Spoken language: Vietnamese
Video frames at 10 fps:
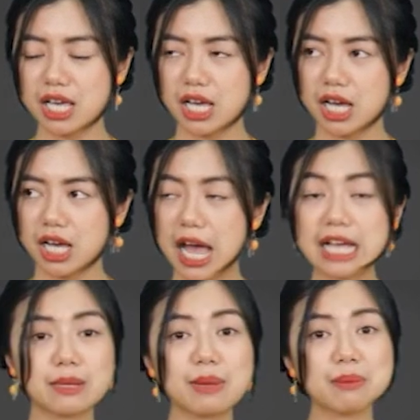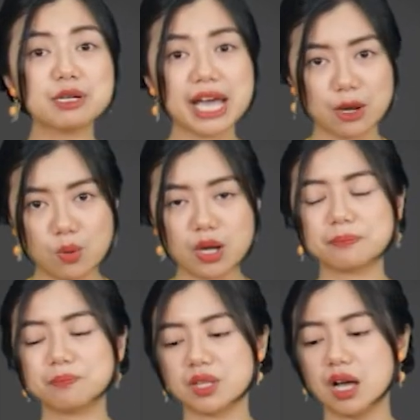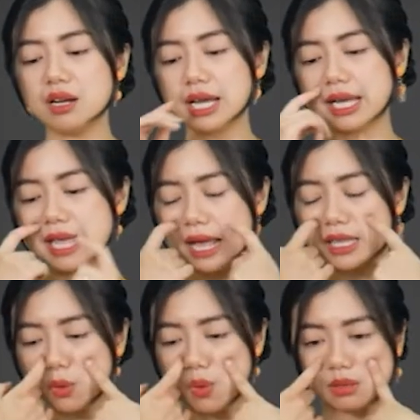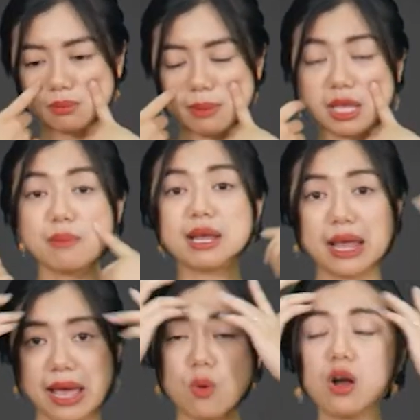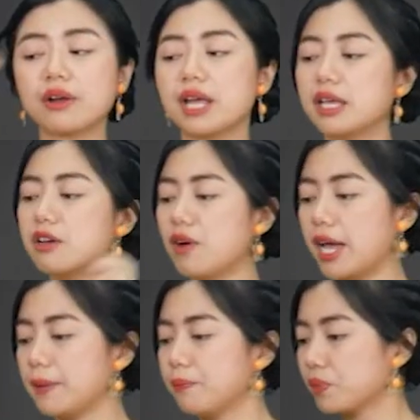à, 220.000 won đó là cái giá tiền won mà thấy bên Hàn Quốc họ để như vậy